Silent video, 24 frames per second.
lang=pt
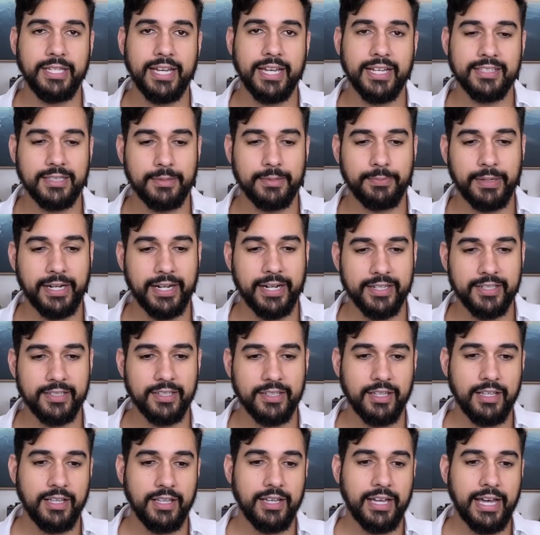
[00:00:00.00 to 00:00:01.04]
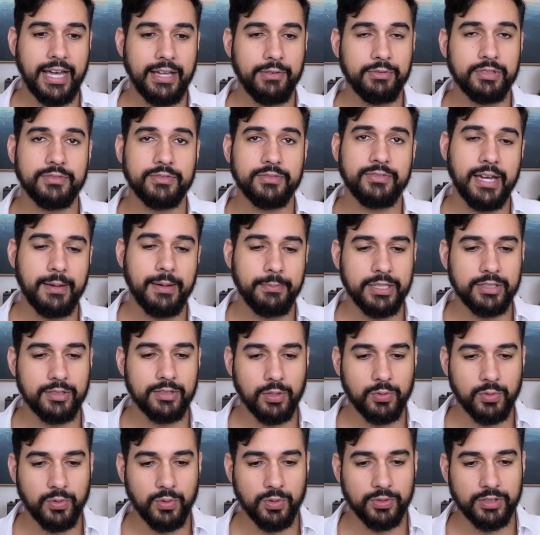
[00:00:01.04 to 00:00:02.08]
essa parte, aí você vai abrir sua
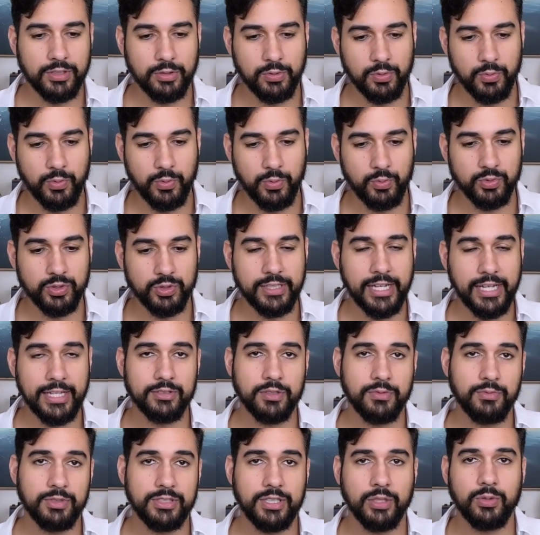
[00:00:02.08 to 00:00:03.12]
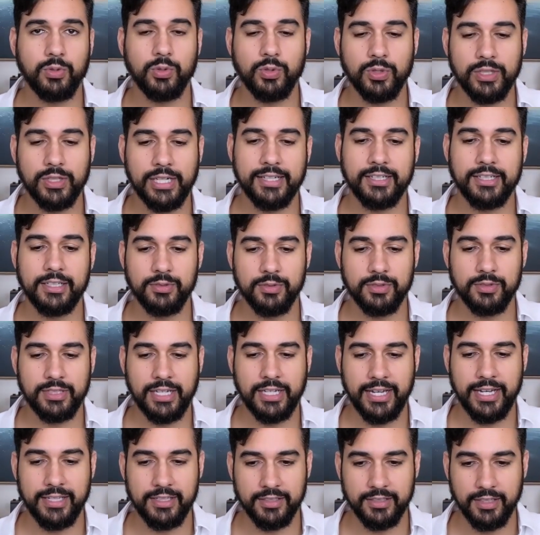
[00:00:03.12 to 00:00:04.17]
conta com os dados que você colocar aqui no
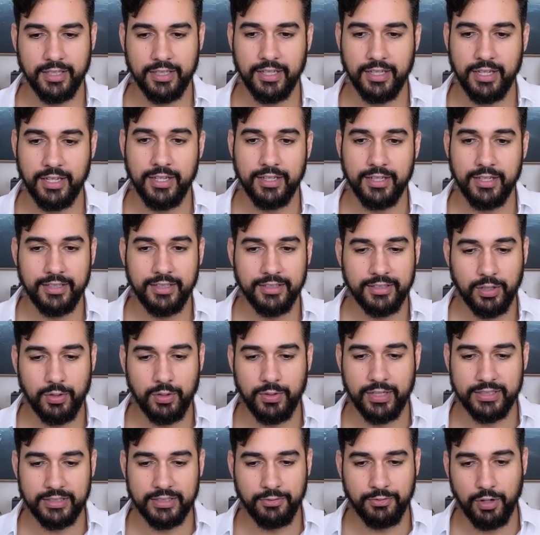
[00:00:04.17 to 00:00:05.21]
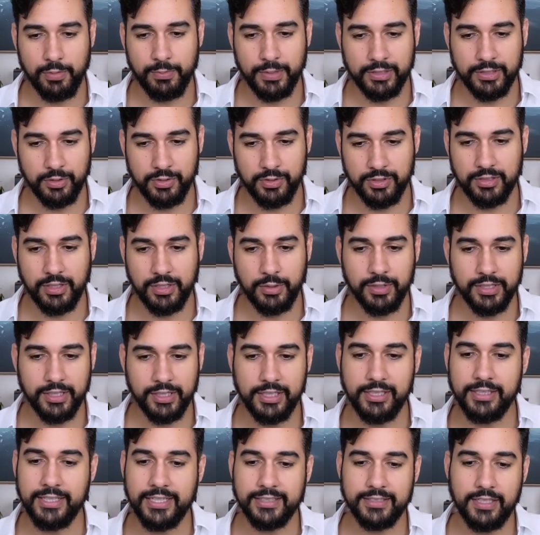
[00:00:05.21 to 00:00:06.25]
site, né? Então, as informações estão
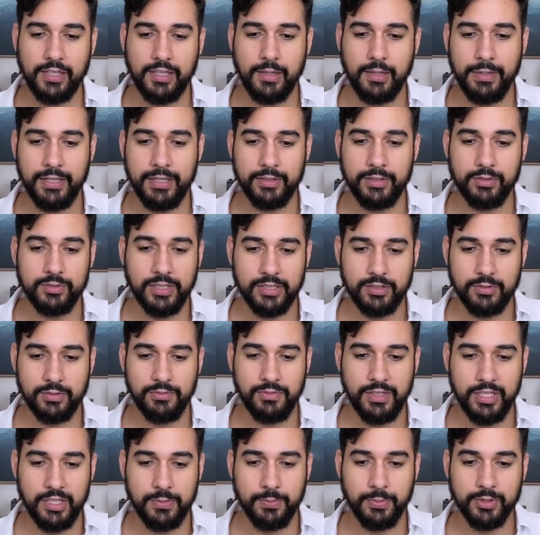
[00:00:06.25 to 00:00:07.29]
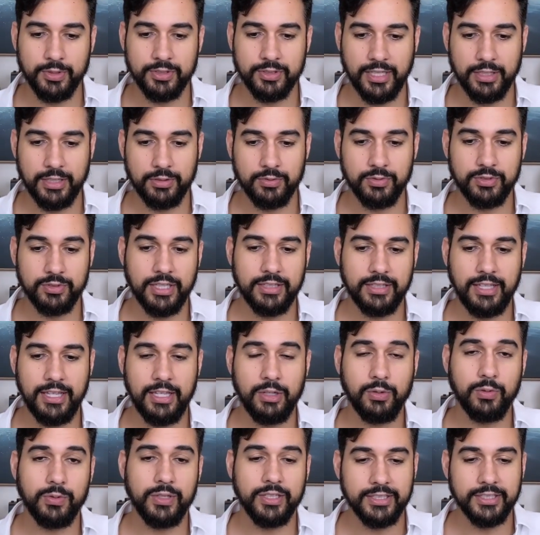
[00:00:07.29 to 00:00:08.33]
aqui, né? CDB 220% do CDI
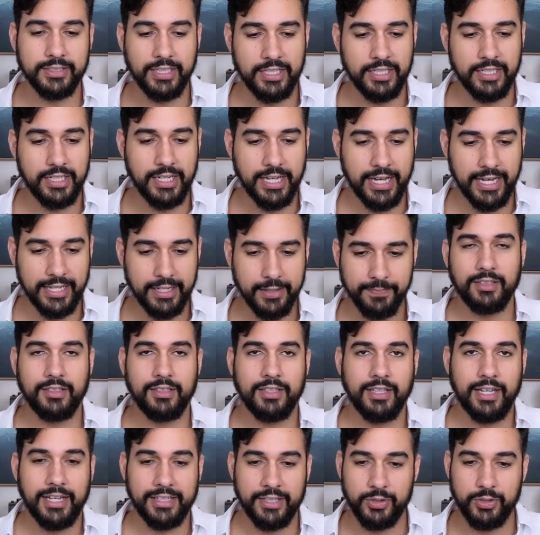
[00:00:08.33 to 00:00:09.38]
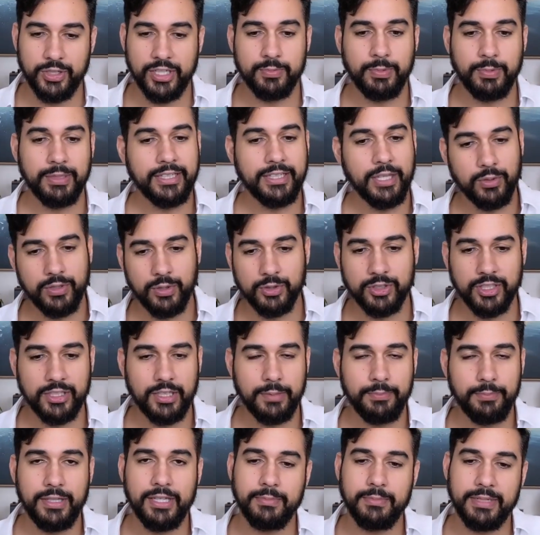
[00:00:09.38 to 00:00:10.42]
com liquidez diária, Aqui eu já expliquei o que é o
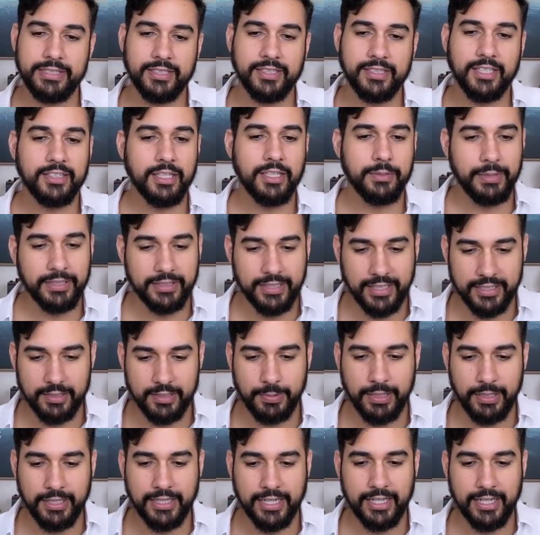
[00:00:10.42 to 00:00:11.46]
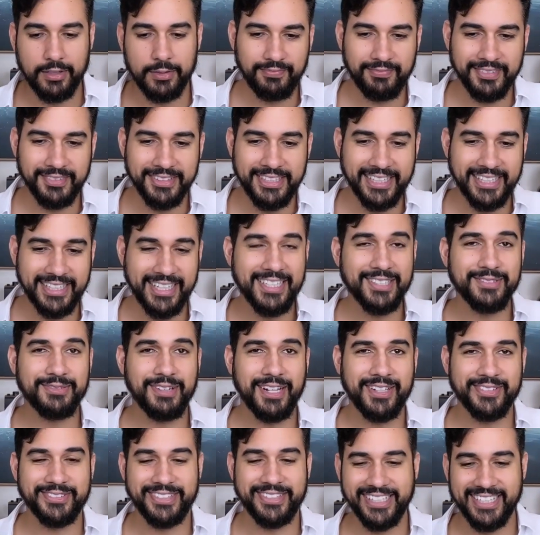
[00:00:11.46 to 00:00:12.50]
CDB, mas aqui também está explicado. E aqui eles
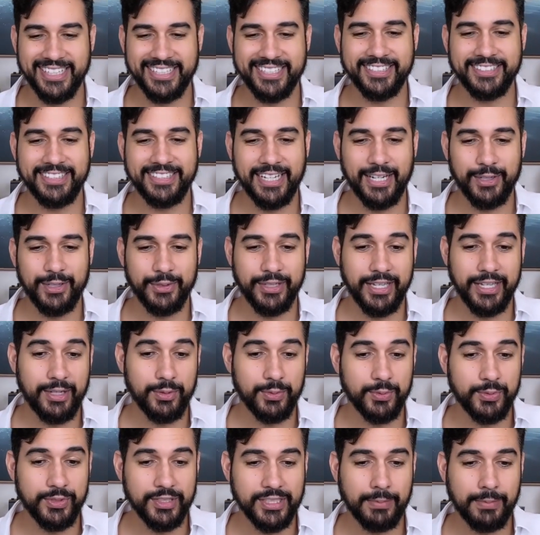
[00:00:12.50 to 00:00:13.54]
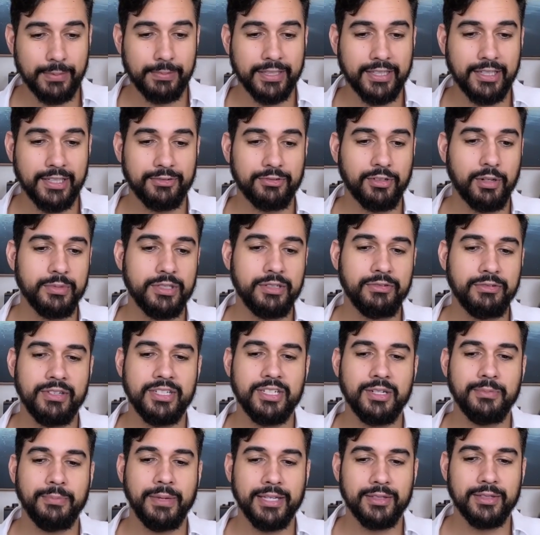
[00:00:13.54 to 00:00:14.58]
falam né, que a Genial é a única plataforma de
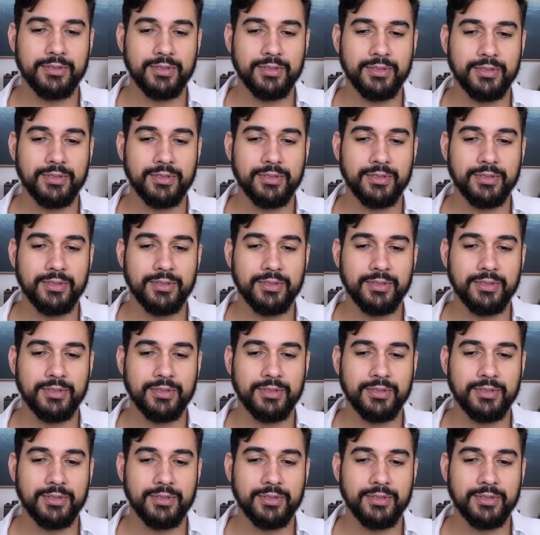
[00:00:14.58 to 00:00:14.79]
investimentos